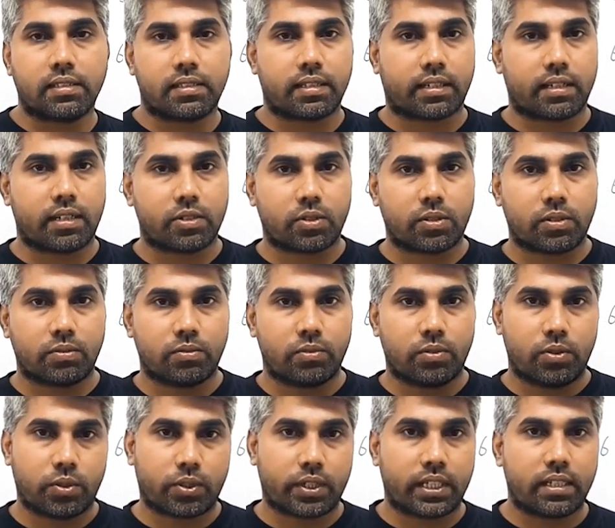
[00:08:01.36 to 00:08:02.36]
ஆன்சர் கிடச்சிரும்
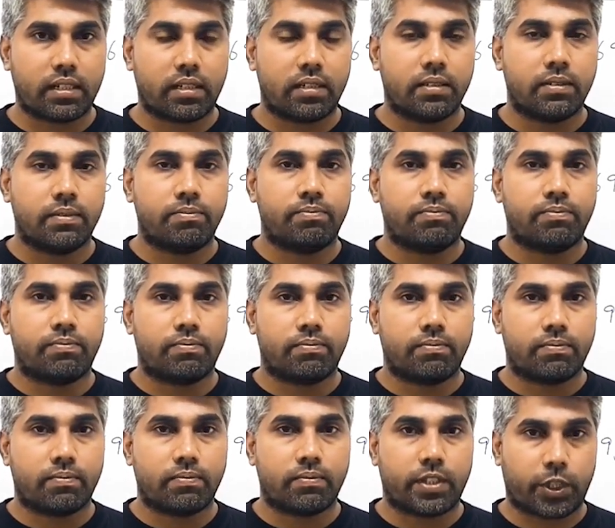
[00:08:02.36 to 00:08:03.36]
ஓகேங்களா
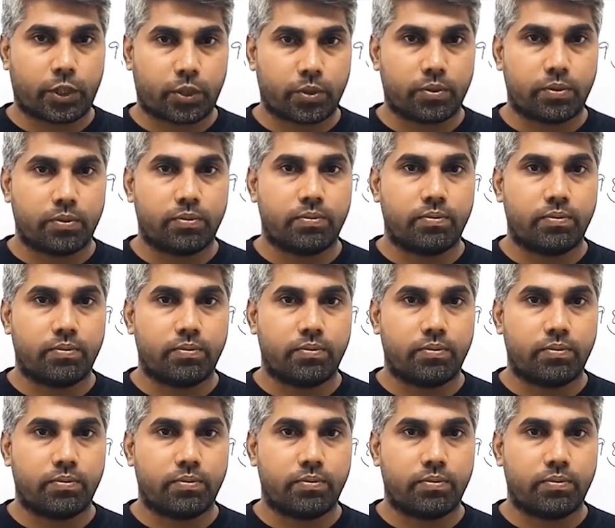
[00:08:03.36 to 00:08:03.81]
தேங்க்யூ